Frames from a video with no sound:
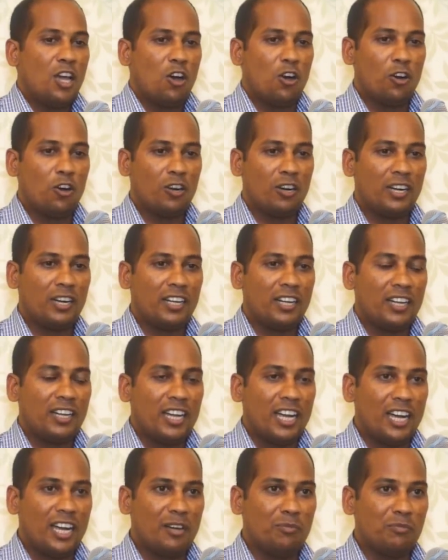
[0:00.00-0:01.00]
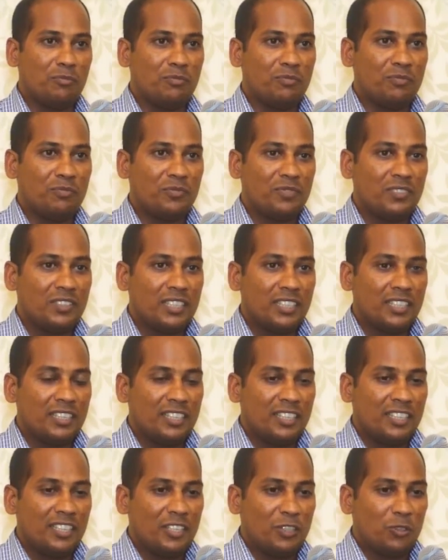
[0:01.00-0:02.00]
और हम
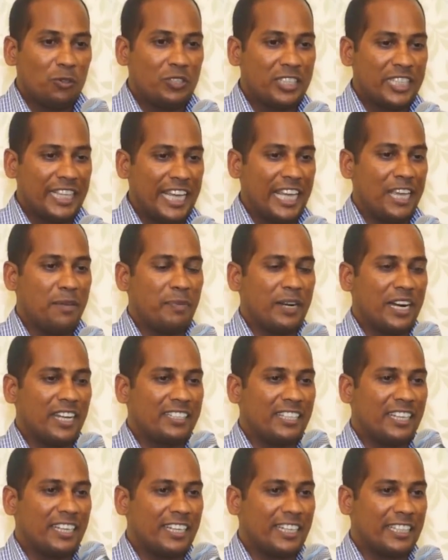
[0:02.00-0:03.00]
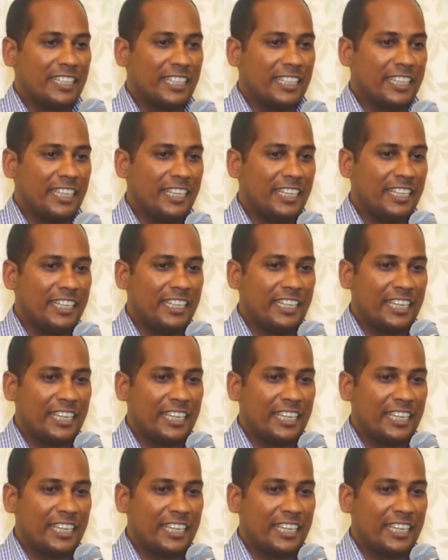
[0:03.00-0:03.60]
उनसे यही प्रार्थना करते थे कि